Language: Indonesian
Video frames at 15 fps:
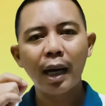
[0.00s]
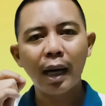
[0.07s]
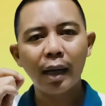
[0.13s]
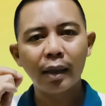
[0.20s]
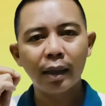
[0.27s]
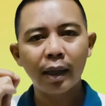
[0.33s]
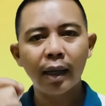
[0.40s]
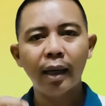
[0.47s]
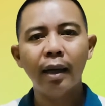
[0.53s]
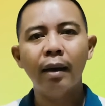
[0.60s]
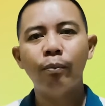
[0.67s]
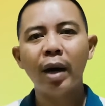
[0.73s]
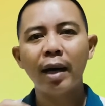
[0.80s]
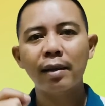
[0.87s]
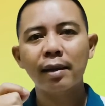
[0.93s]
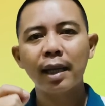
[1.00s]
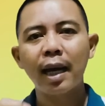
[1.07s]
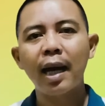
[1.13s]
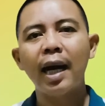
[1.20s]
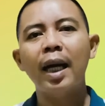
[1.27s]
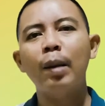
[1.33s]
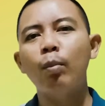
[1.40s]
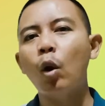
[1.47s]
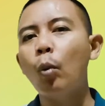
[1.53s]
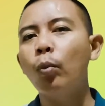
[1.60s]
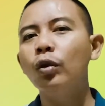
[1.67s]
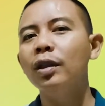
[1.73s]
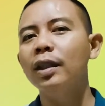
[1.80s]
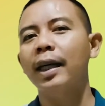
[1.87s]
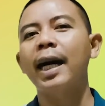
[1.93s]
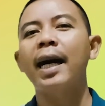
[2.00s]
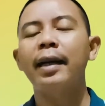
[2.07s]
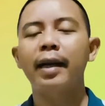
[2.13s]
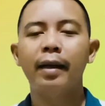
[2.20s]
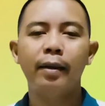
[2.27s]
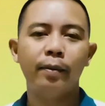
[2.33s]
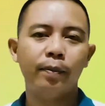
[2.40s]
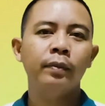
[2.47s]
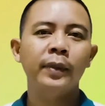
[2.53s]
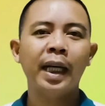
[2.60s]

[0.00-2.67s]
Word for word: ada paksaan maupun tekanan.